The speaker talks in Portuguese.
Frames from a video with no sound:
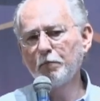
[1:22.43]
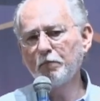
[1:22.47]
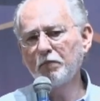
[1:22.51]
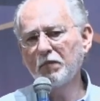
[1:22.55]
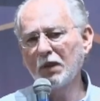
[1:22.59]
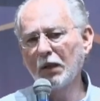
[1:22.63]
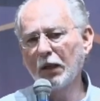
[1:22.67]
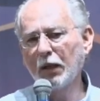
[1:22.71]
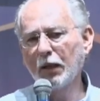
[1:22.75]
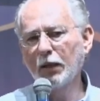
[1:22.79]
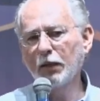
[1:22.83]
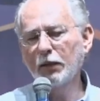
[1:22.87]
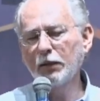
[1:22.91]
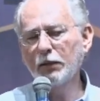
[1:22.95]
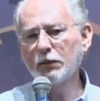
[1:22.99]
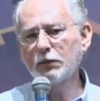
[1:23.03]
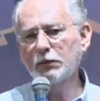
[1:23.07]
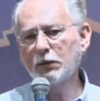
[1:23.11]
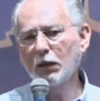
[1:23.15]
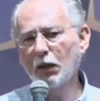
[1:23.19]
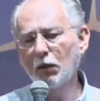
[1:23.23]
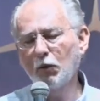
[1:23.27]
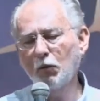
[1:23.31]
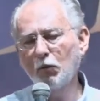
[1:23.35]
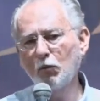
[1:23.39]
Né?
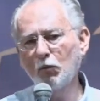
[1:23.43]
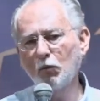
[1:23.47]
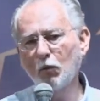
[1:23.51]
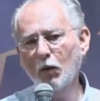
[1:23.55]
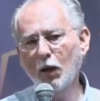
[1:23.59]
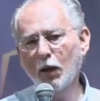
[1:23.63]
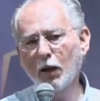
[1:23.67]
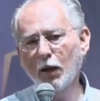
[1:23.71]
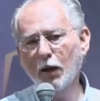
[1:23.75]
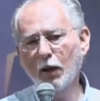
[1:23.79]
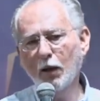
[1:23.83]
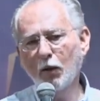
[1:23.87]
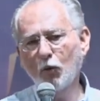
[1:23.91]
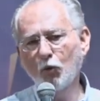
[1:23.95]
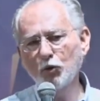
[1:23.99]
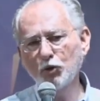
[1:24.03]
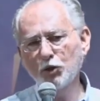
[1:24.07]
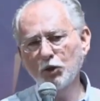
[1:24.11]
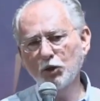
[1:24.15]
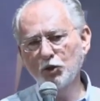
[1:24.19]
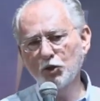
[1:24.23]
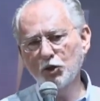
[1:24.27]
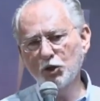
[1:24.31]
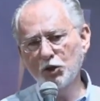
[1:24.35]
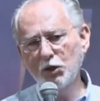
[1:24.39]
Então, ah, hoje
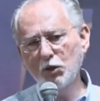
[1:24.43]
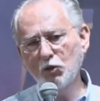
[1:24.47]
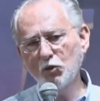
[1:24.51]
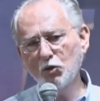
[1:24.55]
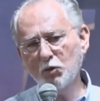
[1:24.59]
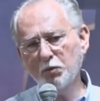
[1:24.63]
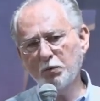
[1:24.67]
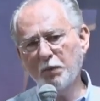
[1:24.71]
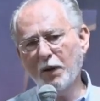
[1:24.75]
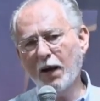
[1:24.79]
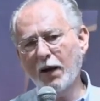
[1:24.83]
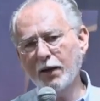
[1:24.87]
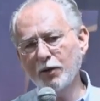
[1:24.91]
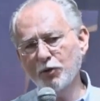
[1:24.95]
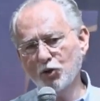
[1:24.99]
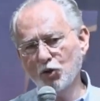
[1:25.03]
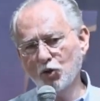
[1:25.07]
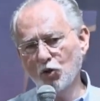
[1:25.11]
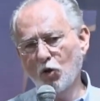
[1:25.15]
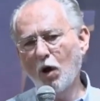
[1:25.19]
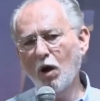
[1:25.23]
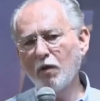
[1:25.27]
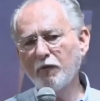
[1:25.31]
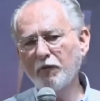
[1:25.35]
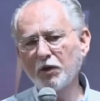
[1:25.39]
em dia, os pais
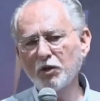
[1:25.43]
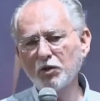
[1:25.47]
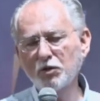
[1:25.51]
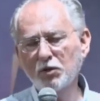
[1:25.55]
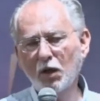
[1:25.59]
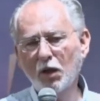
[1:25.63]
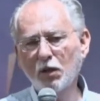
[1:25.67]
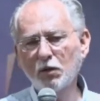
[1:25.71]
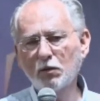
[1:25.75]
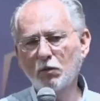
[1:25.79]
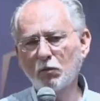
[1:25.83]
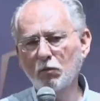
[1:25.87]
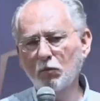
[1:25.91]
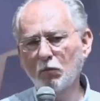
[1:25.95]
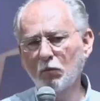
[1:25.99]
jovens têm,